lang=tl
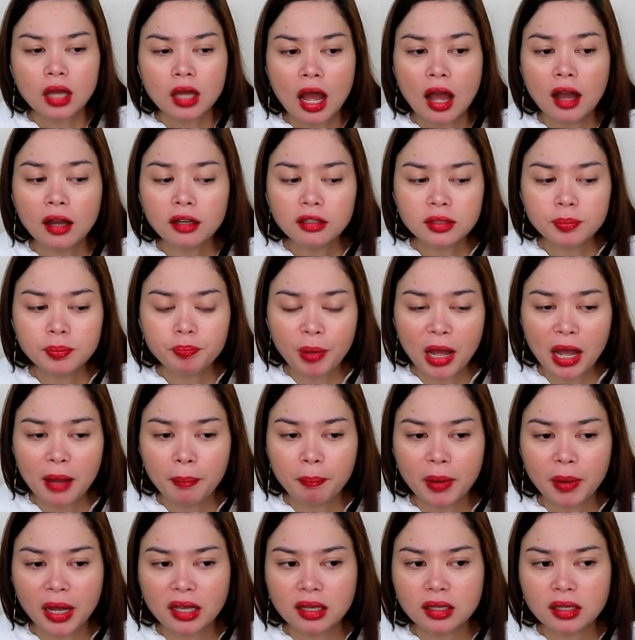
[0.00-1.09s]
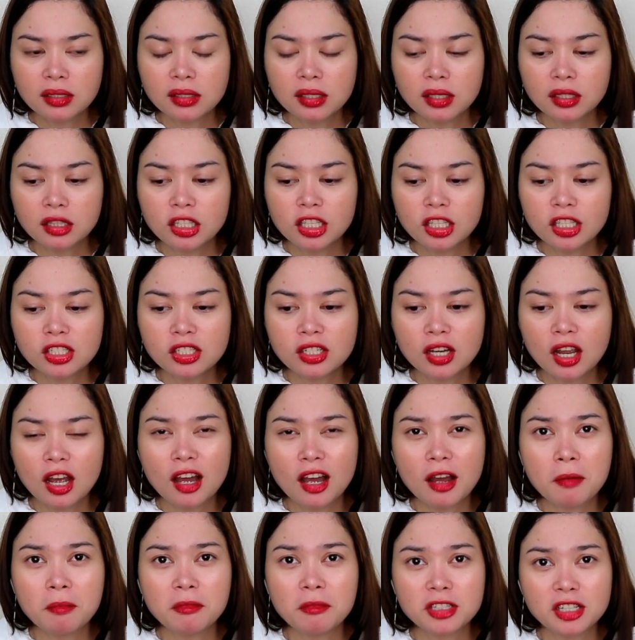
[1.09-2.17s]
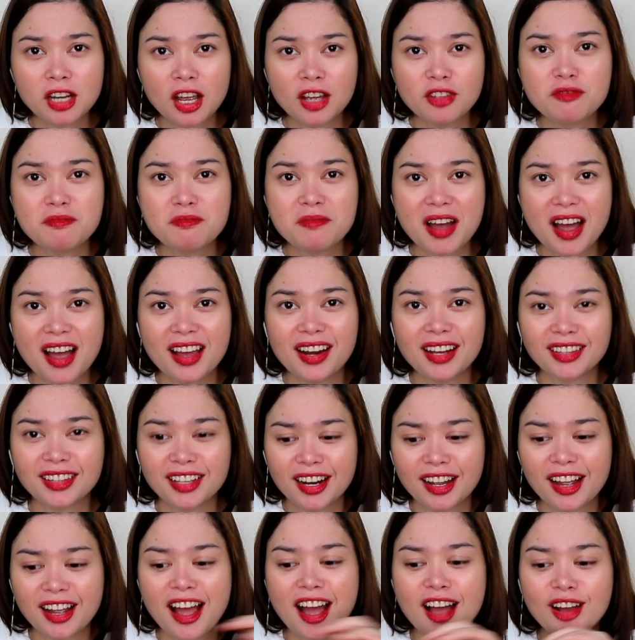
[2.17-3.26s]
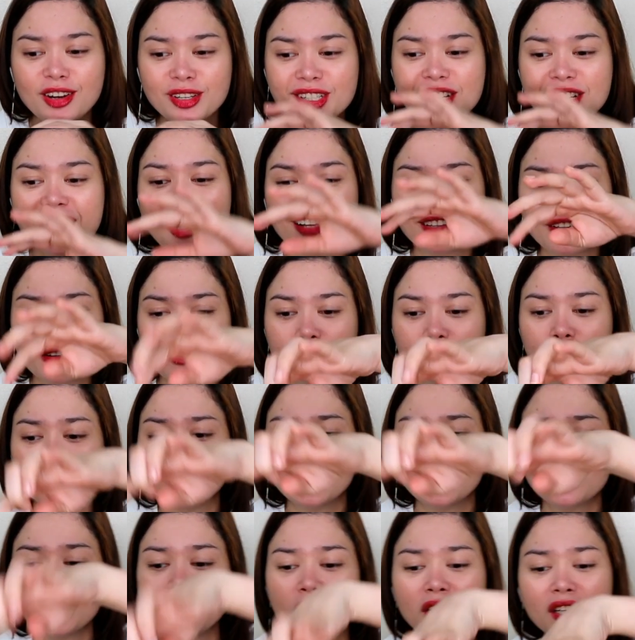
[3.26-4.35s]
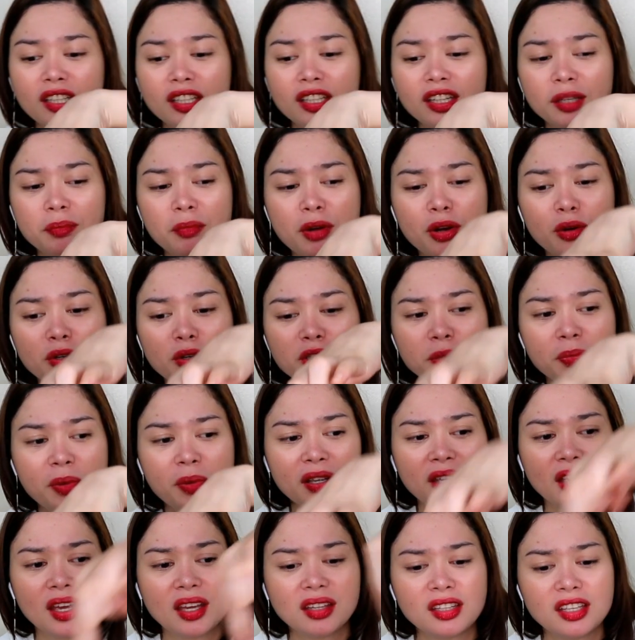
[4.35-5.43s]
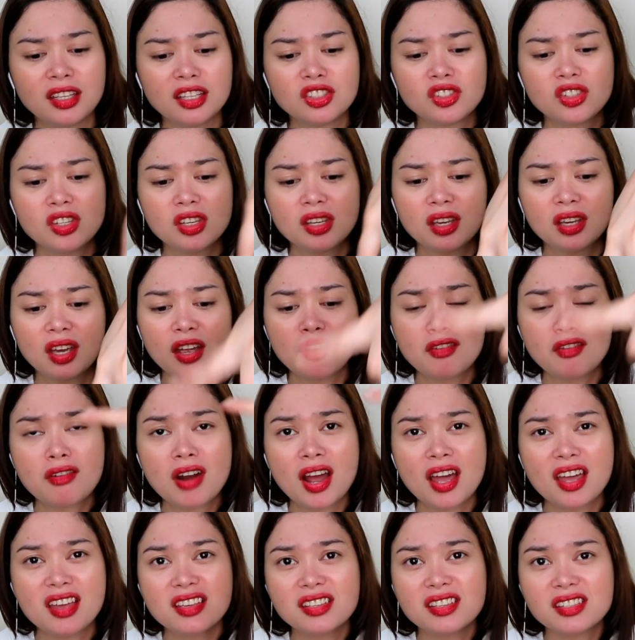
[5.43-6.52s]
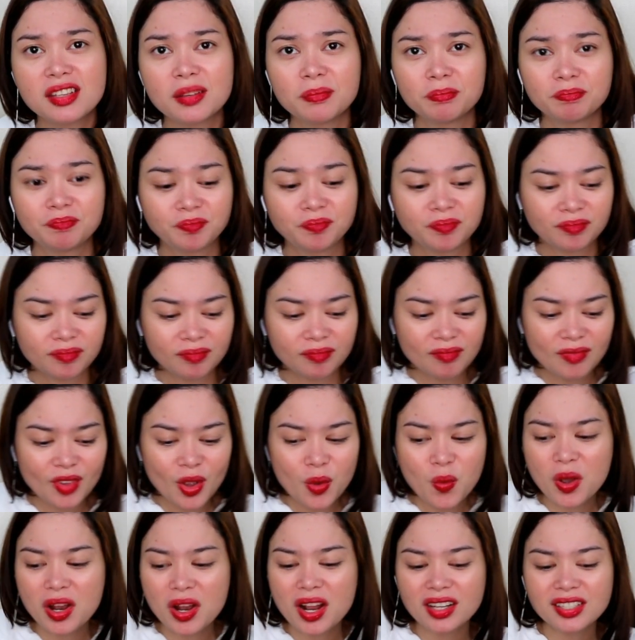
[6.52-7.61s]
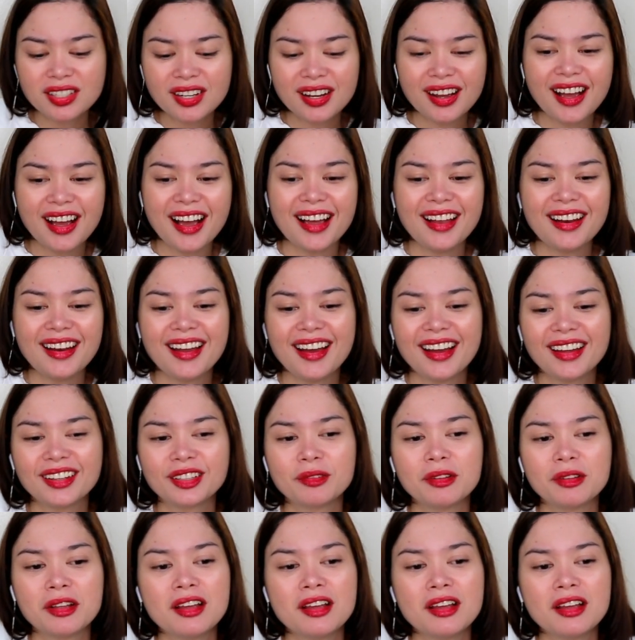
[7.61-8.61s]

Ang Popeyes, hindi siya masyadong maalat talaga. Halos lahat ng food. Ito natitikman ko, spaghetti, chicken, rice. Wala siyang alat.